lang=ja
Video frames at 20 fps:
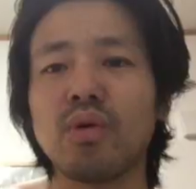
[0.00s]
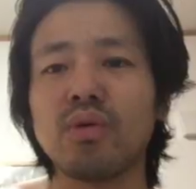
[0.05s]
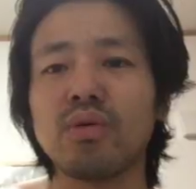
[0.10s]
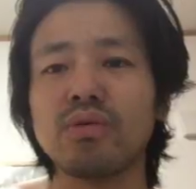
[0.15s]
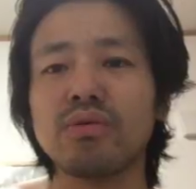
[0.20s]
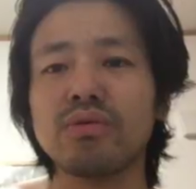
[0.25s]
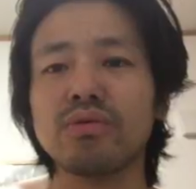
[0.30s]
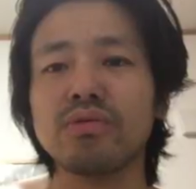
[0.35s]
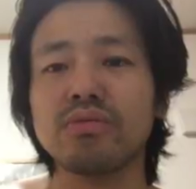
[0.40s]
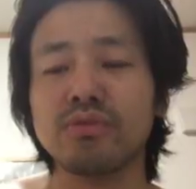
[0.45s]
を
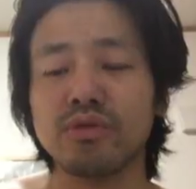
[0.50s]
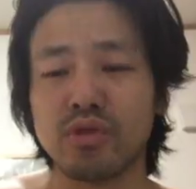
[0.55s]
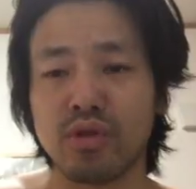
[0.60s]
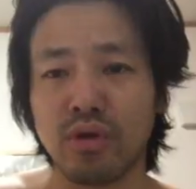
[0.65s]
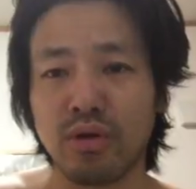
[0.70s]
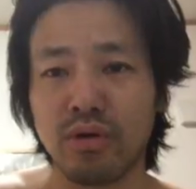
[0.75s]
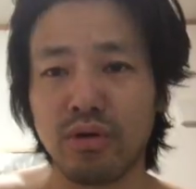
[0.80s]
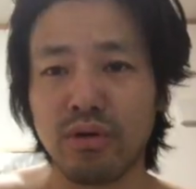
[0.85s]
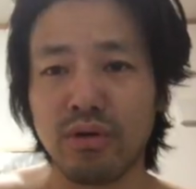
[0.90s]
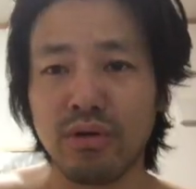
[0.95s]
産む
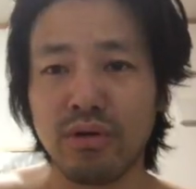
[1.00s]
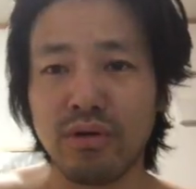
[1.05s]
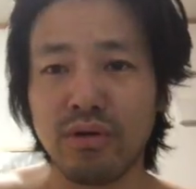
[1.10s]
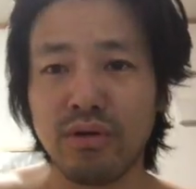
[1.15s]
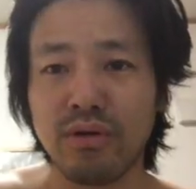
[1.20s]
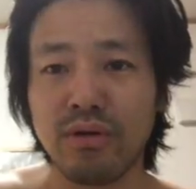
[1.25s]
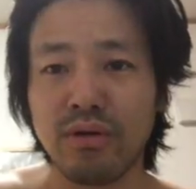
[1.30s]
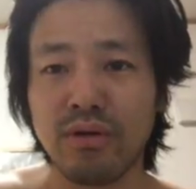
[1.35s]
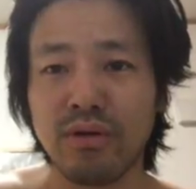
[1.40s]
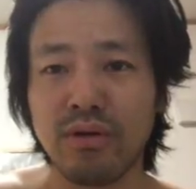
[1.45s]
と。
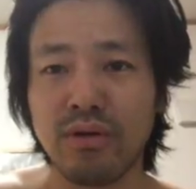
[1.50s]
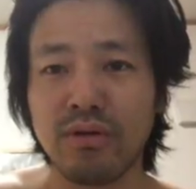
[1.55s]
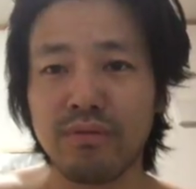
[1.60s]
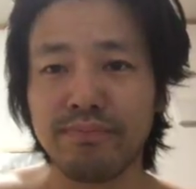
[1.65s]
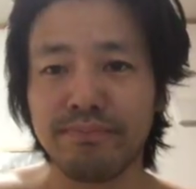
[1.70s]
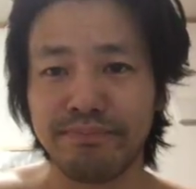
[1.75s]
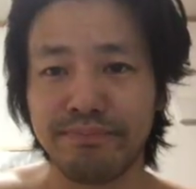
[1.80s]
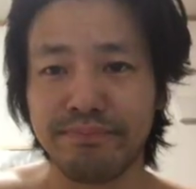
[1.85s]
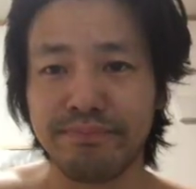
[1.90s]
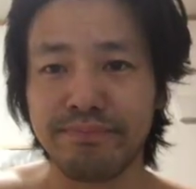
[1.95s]

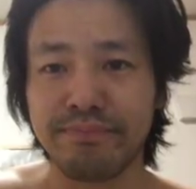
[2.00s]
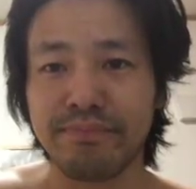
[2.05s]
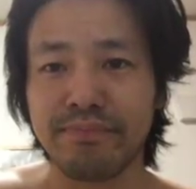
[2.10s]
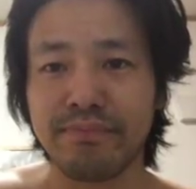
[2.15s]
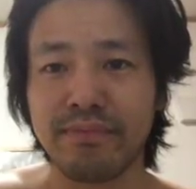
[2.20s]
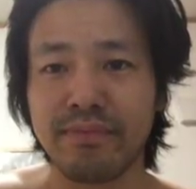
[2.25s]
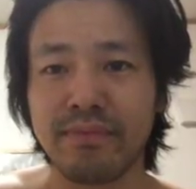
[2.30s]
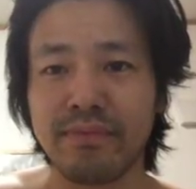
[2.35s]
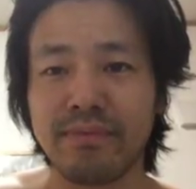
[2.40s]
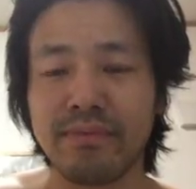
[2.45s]
うん。
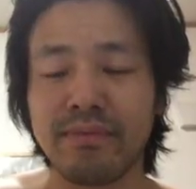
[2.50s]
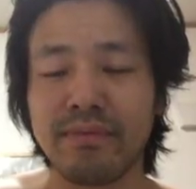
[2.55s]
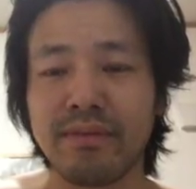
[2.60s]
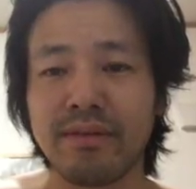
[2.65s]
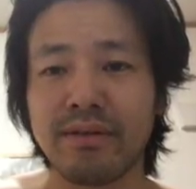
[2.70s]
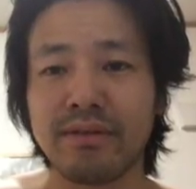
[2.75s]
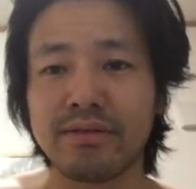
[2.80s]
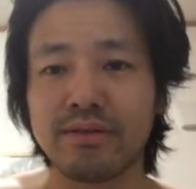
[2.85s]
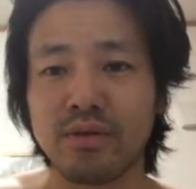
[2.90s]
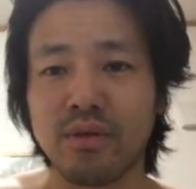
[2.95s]

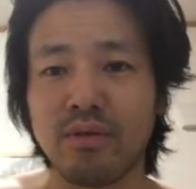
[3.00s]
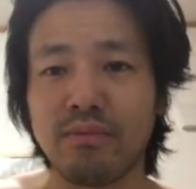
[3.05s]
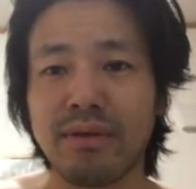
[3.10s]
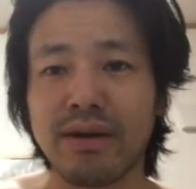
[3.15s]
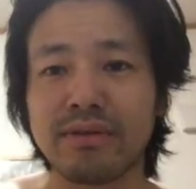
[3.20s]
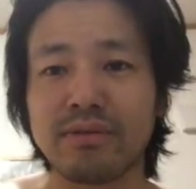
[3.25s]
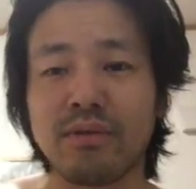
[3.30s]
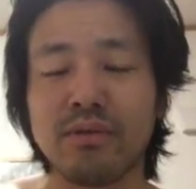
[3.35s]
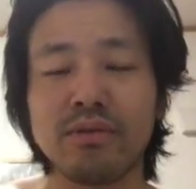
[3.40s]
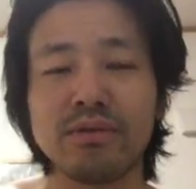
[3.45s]
そう。
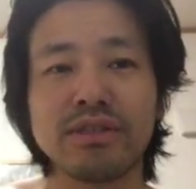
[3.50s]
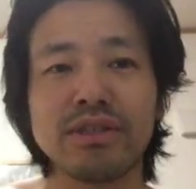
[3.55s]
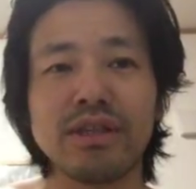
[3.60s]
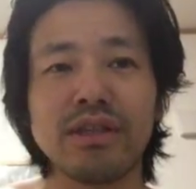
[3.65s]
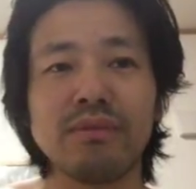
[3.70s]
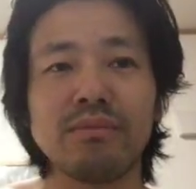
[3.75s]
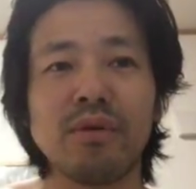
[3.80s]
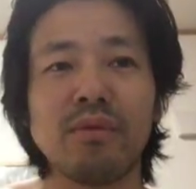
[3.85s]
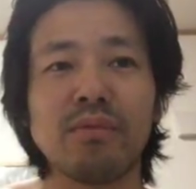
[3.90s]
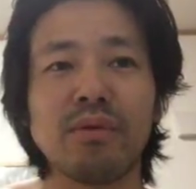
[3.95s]
まあ、この時
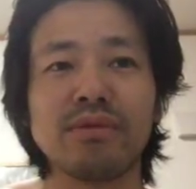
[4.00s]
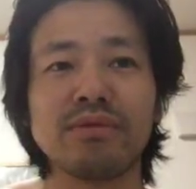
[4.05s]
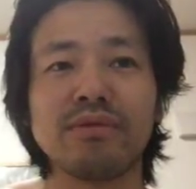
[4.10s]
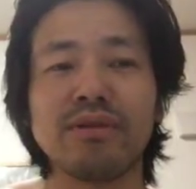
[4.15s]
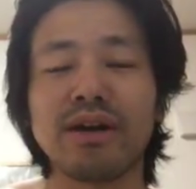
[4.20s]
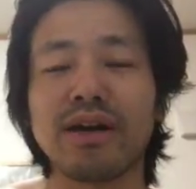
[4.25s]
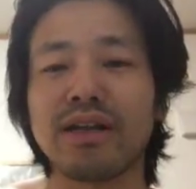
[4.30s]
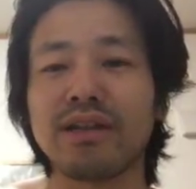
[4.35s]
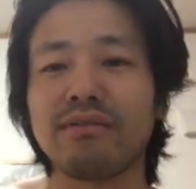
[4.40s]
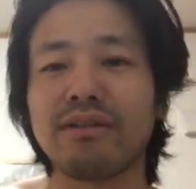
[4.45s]
点でもう僕の
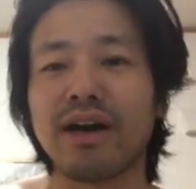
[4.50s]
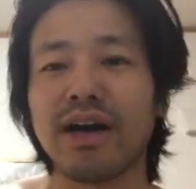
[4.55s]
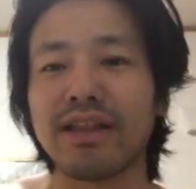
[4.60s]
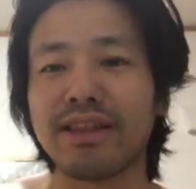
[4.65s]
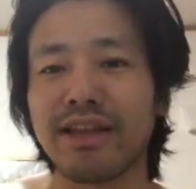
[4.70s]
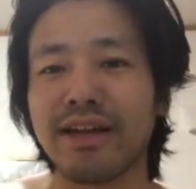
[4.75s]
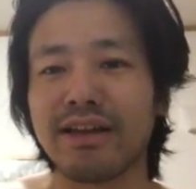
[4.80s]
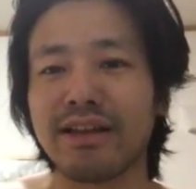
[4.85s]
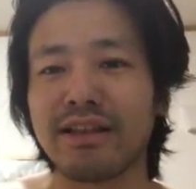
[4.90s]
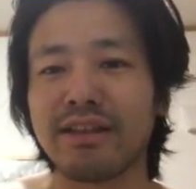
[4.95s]
中では
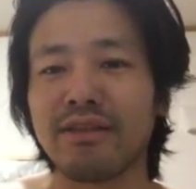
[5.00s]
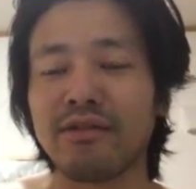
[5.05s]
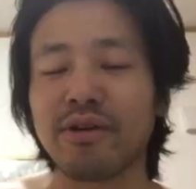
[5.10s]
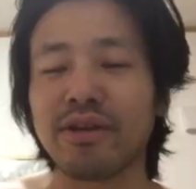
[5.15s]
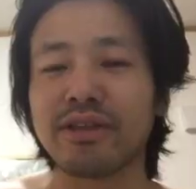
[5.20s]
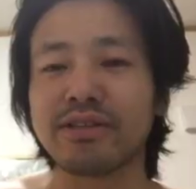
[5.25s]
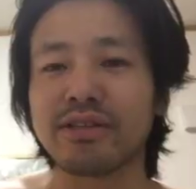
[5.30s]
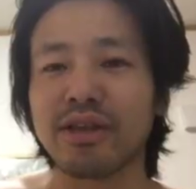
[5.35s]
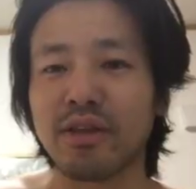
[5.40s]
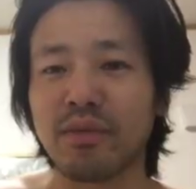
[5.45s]
ハテナだったわ
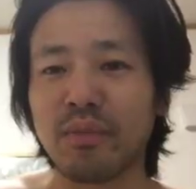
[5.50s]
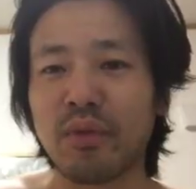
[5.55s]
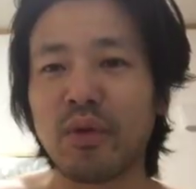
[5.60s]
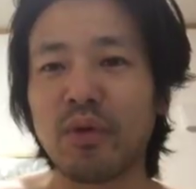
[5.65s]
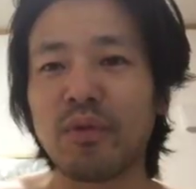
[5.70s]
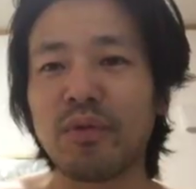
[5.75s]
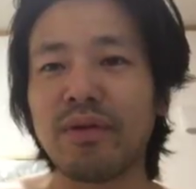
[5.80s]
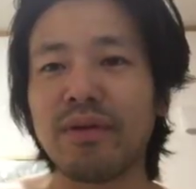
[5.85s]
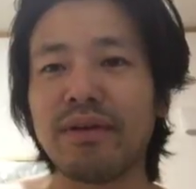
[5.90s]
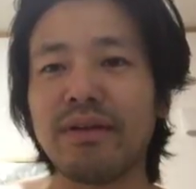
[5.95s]
けですけど
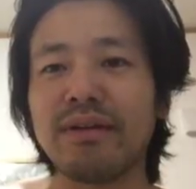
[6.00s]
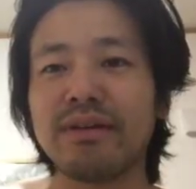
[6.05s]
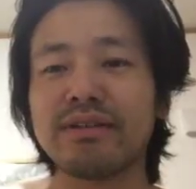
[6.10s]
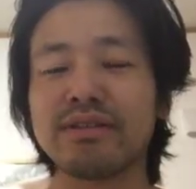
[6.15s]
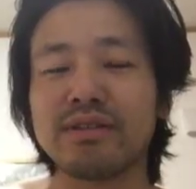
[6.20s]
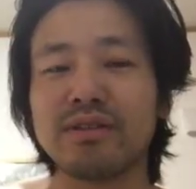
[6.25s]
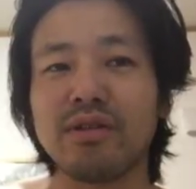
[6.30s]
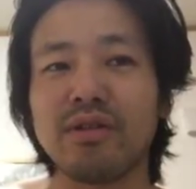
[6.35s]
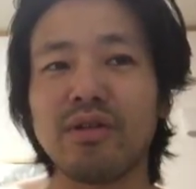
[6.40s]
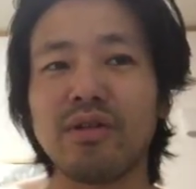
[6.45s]
も、
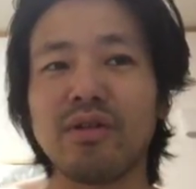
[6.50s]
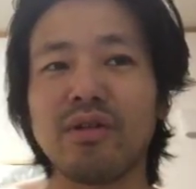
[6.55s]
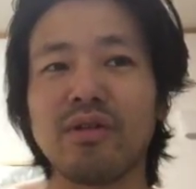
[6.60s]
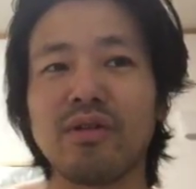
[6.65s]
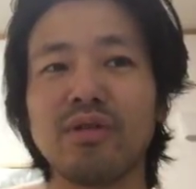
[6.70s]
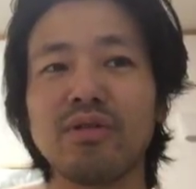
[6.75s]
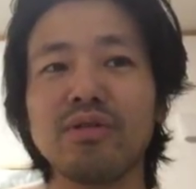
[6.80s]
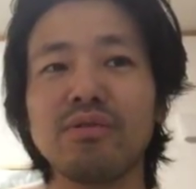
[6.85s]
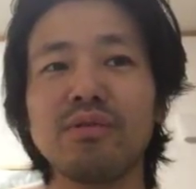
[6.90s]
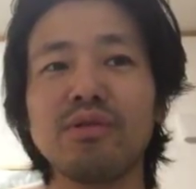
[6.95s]
そう。
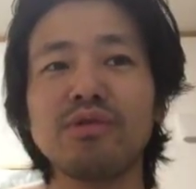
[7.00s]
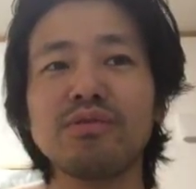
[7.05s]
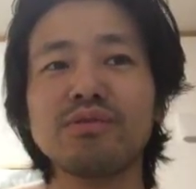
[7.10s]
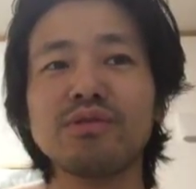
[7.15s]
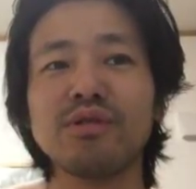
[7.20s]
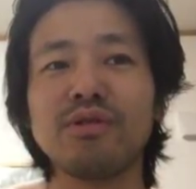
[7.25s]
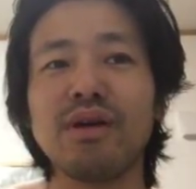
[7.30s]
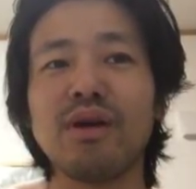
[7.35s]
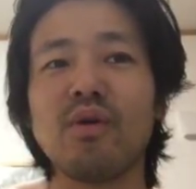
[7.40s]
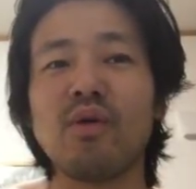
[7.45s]
子供を産
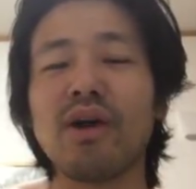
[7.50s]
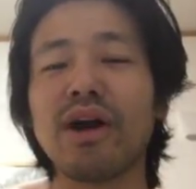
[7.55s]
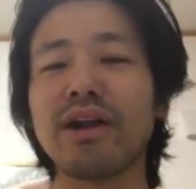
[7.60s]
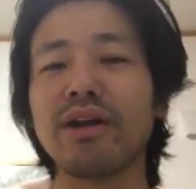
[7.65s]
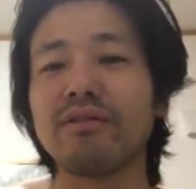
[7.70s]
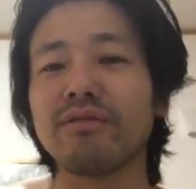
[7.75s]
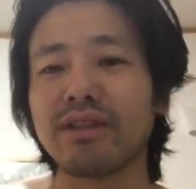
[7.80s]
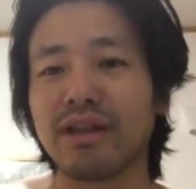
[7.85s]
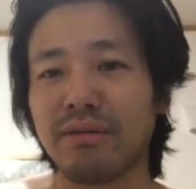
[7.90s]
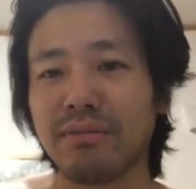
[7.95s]
むのはお
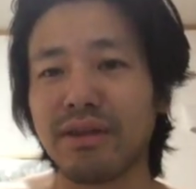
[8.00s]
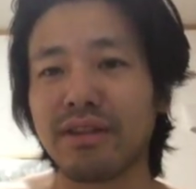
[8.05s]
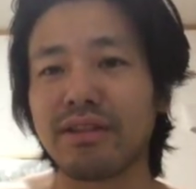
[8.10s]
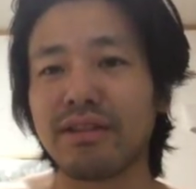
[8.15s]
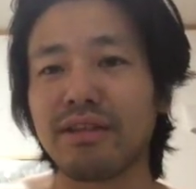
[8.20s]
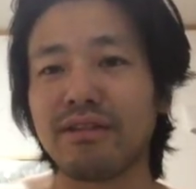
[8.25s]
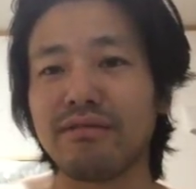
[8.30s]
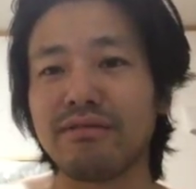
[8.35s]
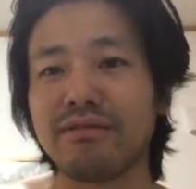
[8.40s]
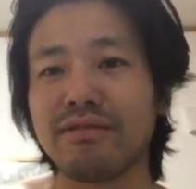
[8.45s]
金のためっ
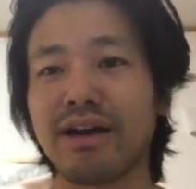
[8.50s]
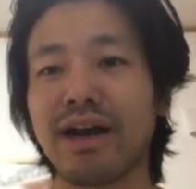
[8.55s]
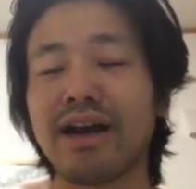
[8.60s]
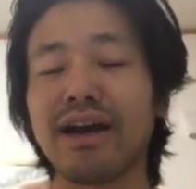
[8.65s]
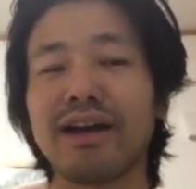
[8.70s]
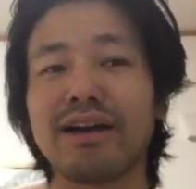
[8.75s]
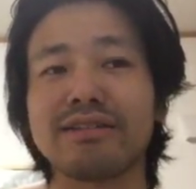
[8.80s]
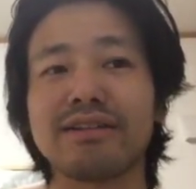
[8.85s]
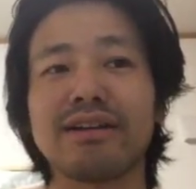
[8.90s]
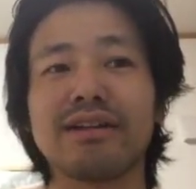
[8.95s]
ていう考
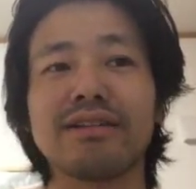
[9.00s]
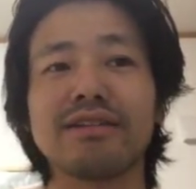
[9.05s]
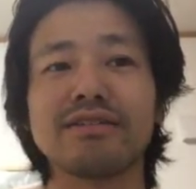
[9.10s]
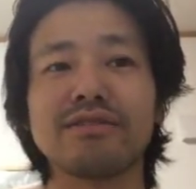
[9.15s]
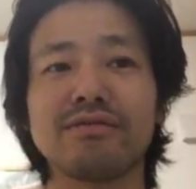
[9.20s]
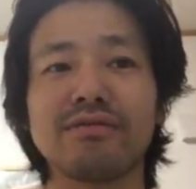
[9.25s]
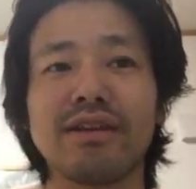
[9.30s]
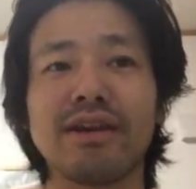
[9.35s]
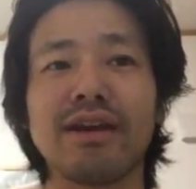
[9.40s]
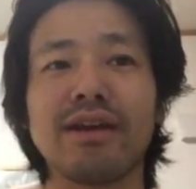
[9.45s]
え方なんで
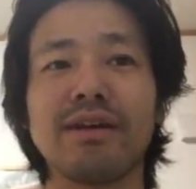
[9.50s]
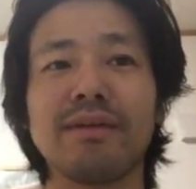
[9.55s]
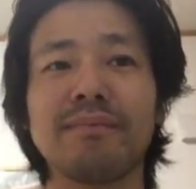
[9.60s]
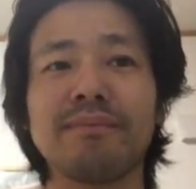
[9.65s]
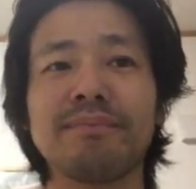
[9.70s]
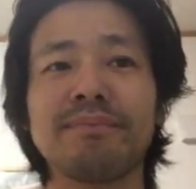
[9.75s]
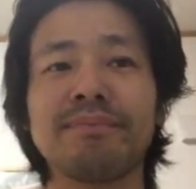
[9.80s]
すよね。